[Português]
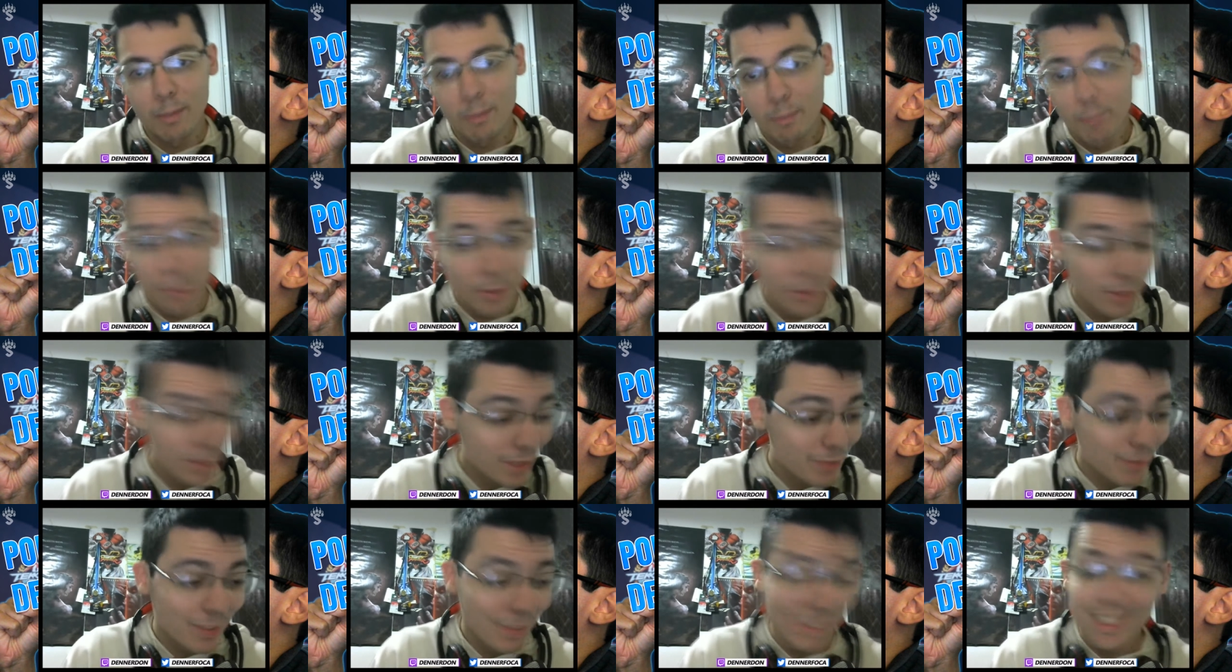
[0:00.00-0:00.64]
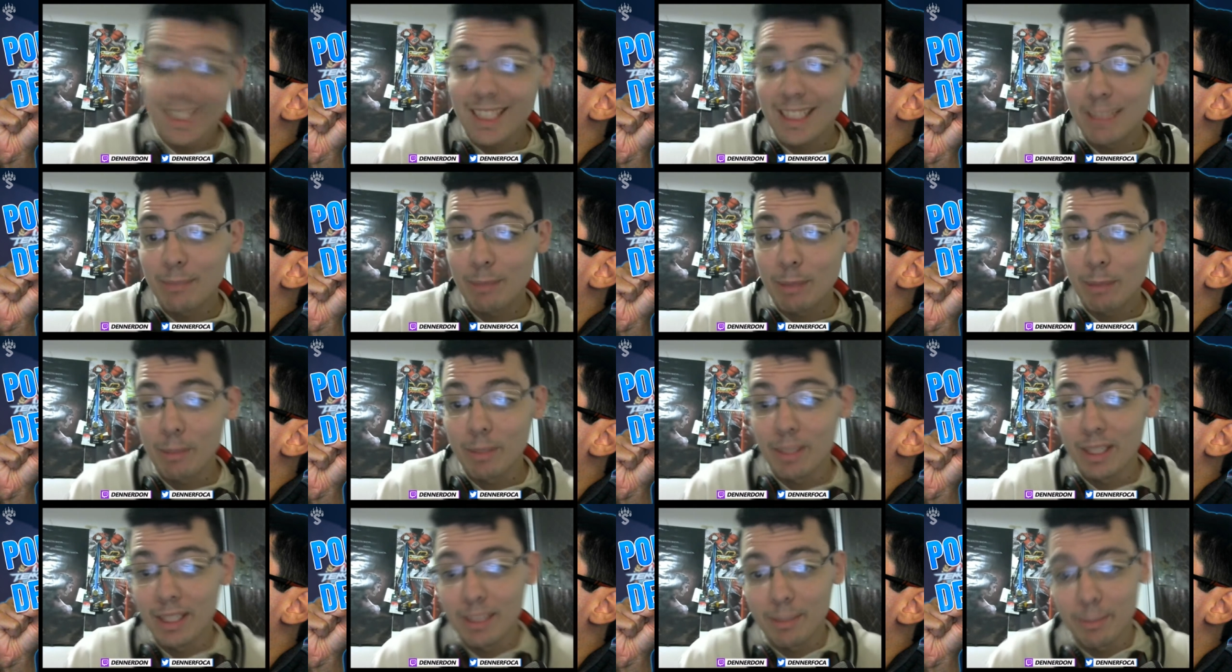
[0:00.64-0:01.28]
meio que desvantagem pra
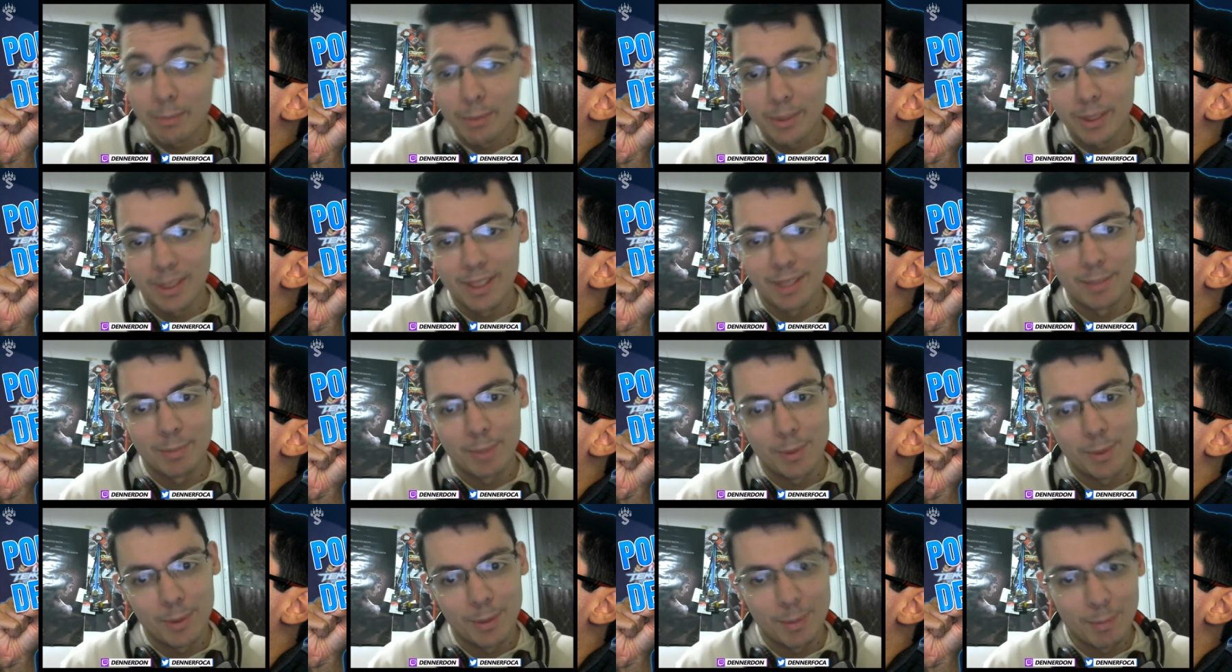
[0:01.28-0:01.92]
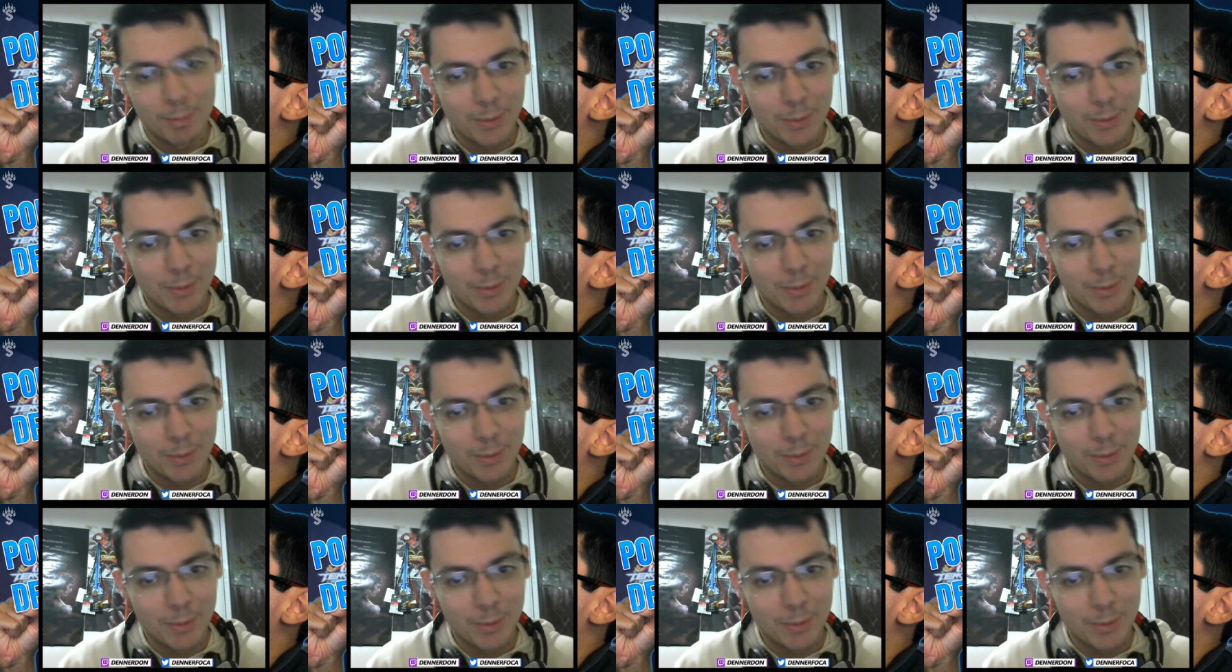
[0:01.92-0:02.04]
mim, né? Porque a pessoa não